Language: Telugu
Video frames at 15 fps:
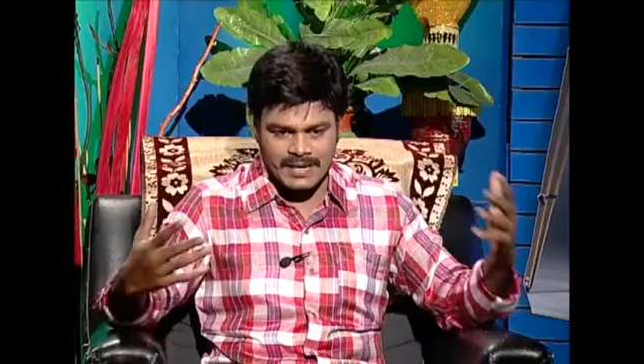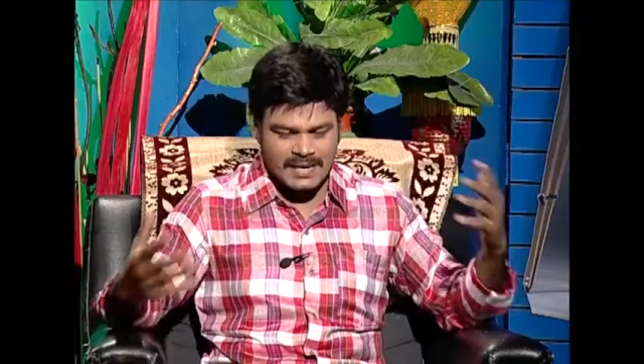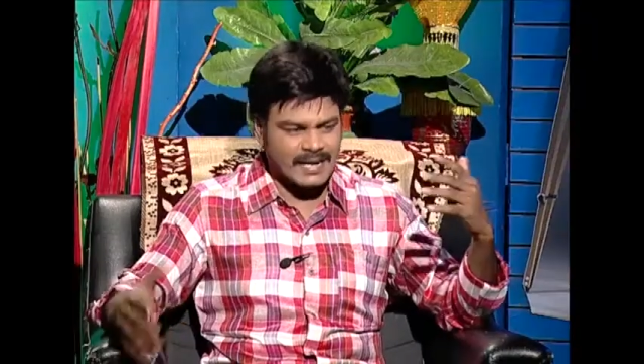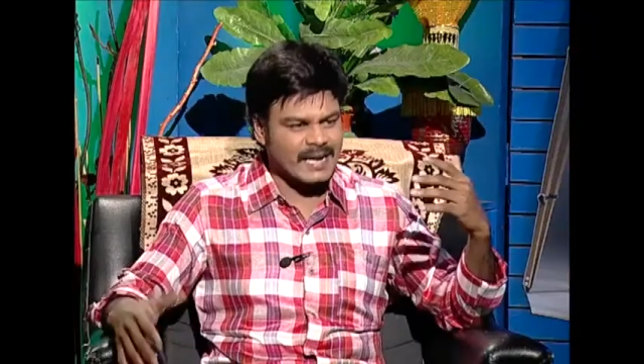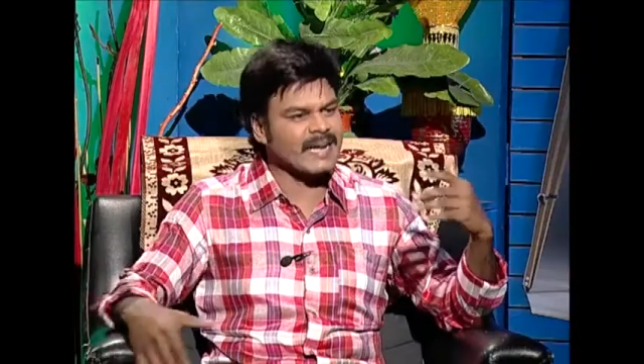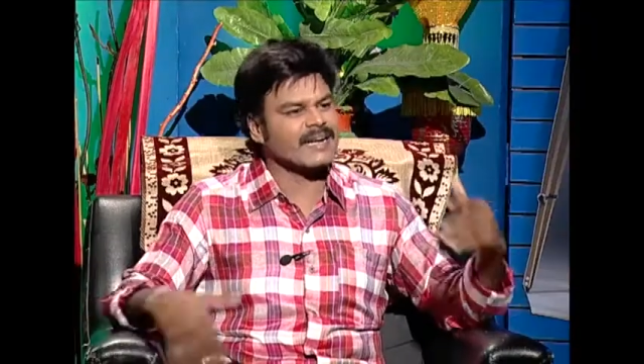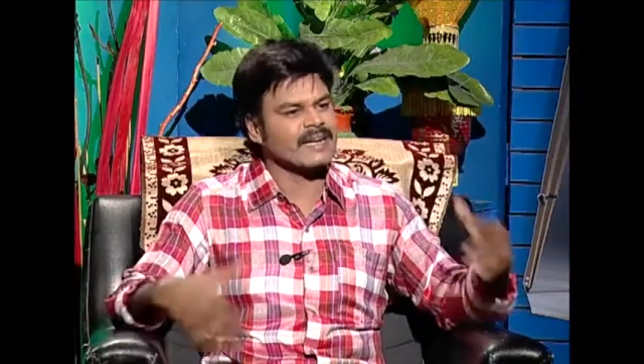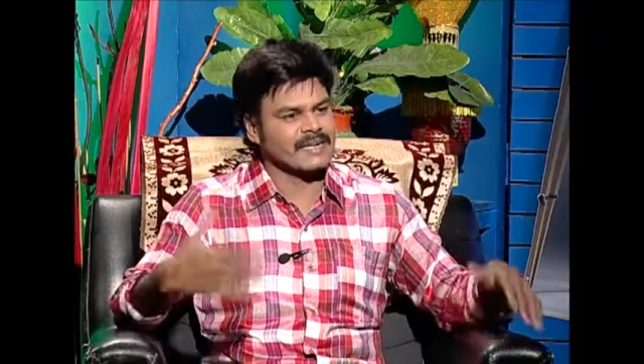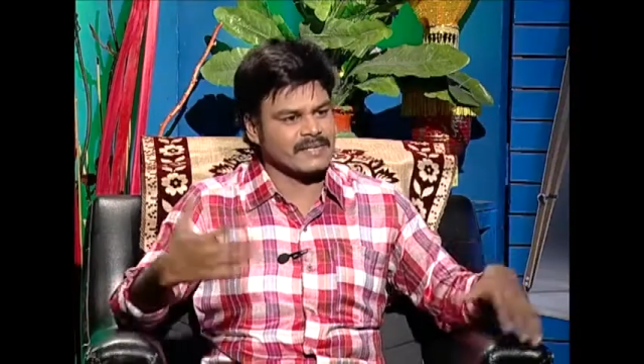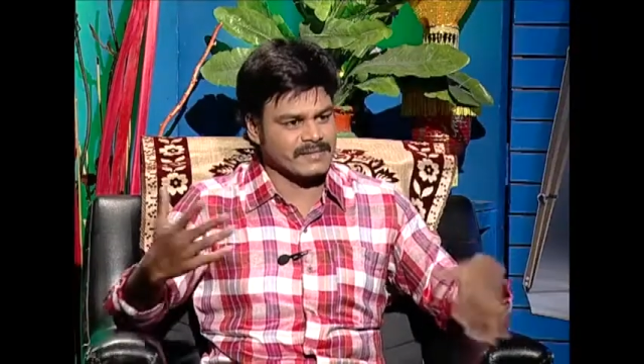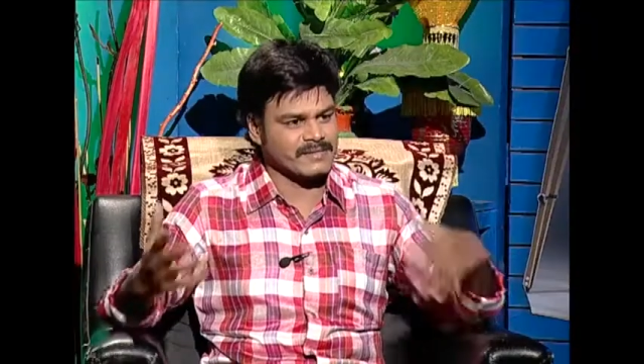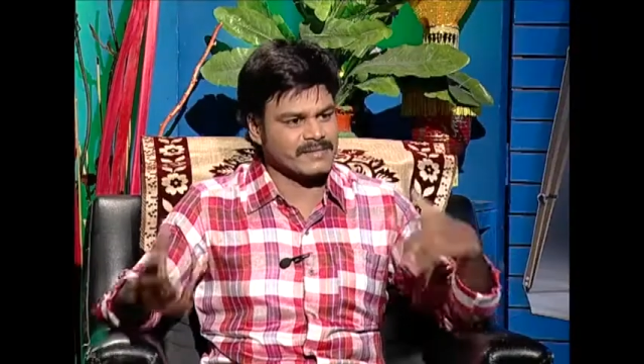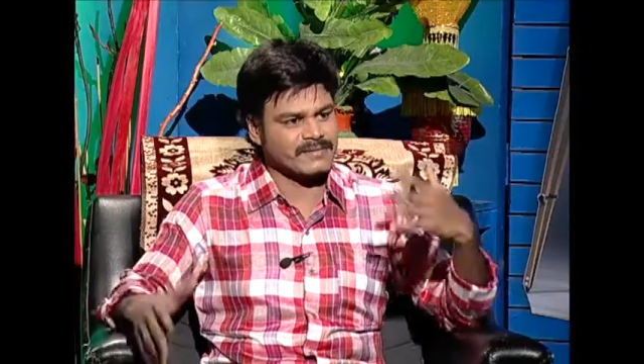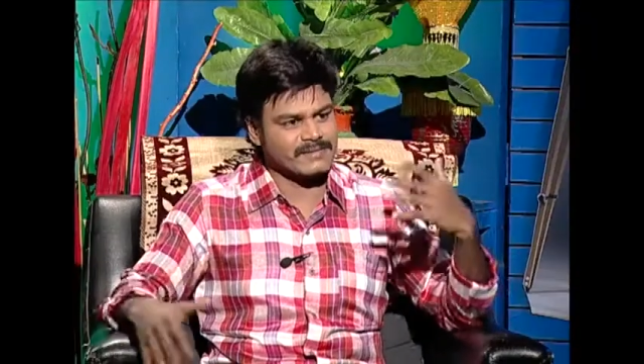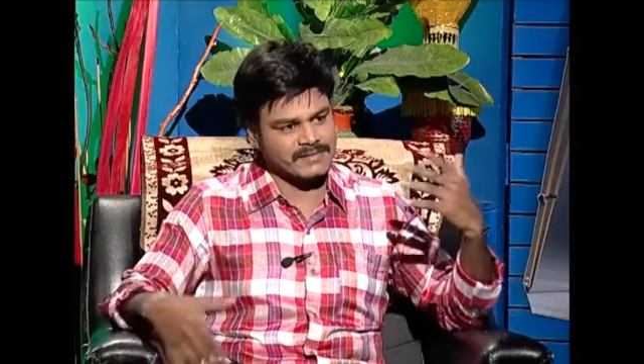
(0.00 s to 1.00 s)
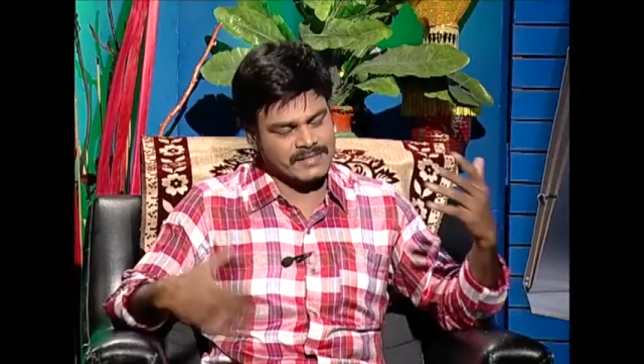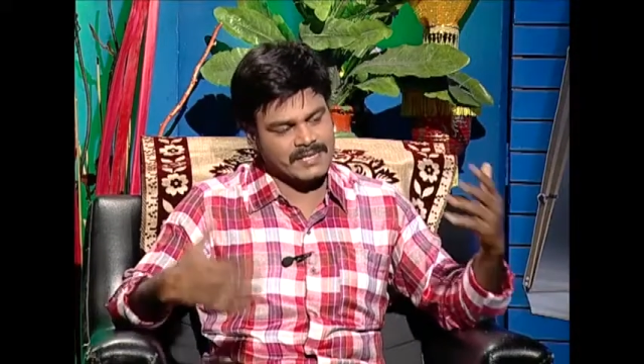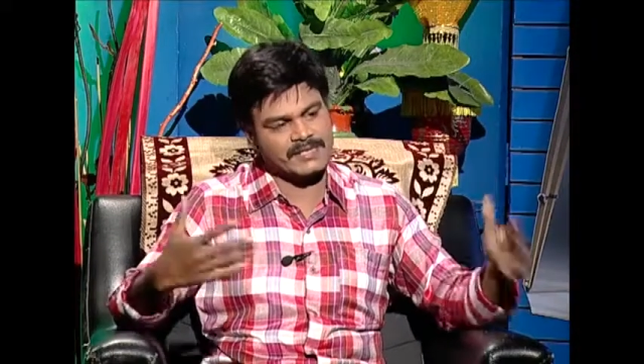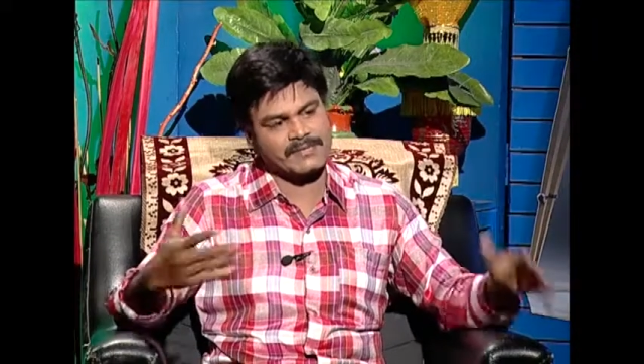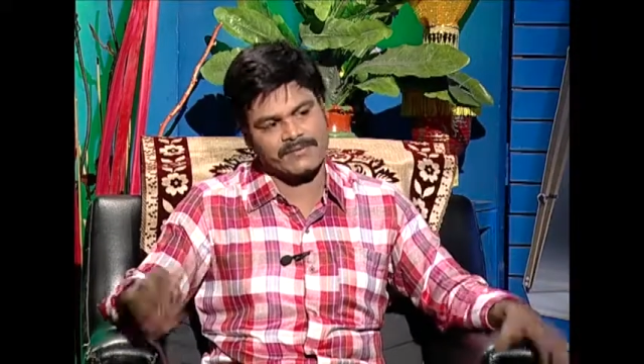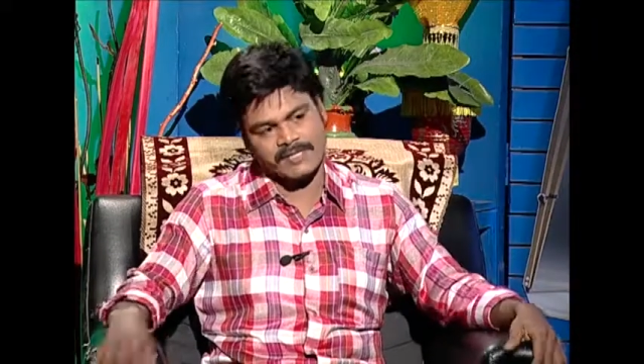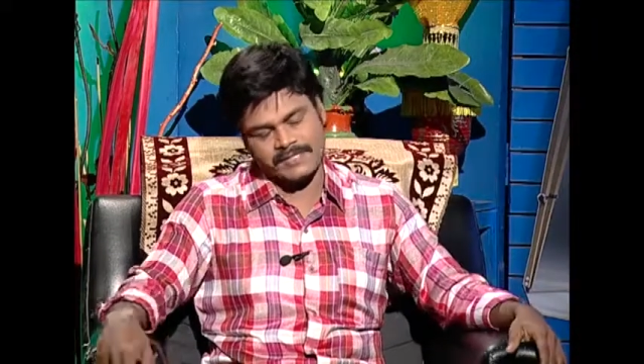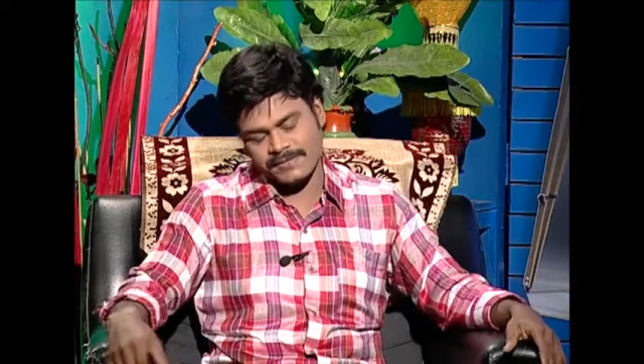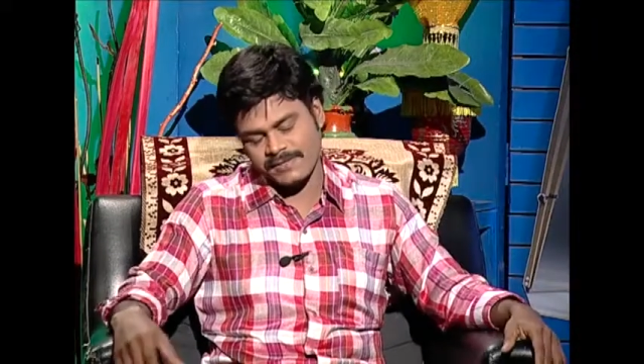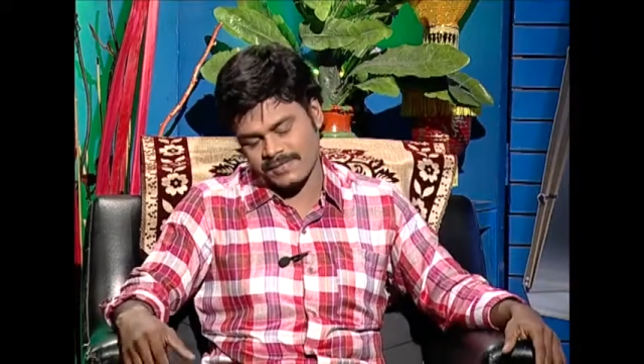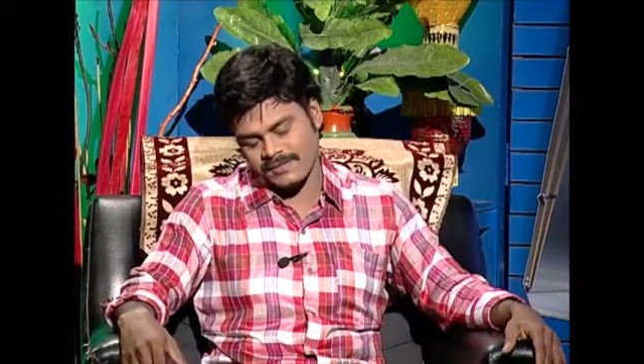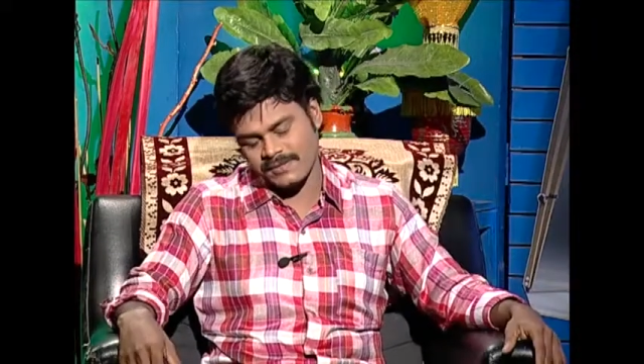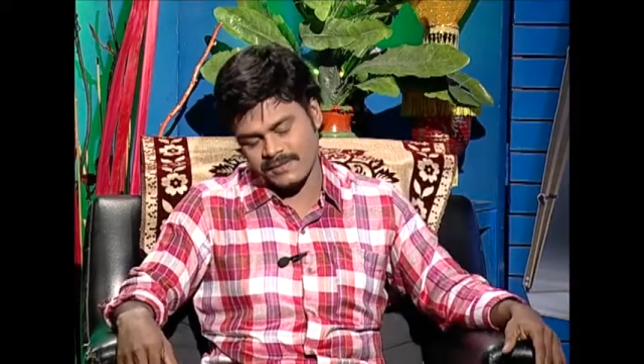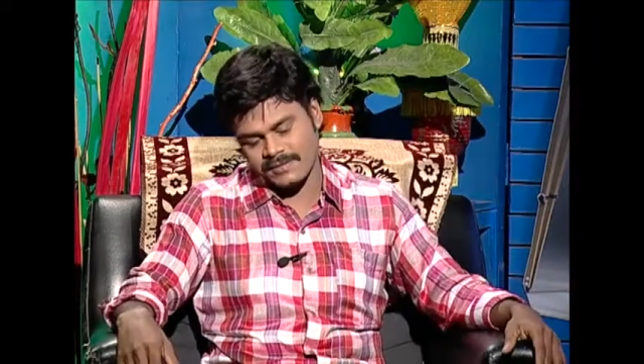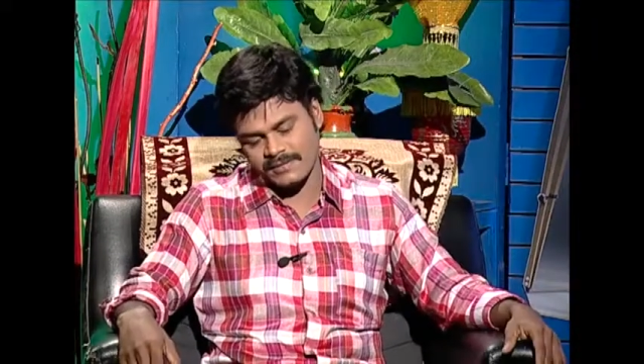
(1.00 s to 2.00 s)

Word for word: రకరకాల ట్రైల్స్ చేసి వేసి వేసి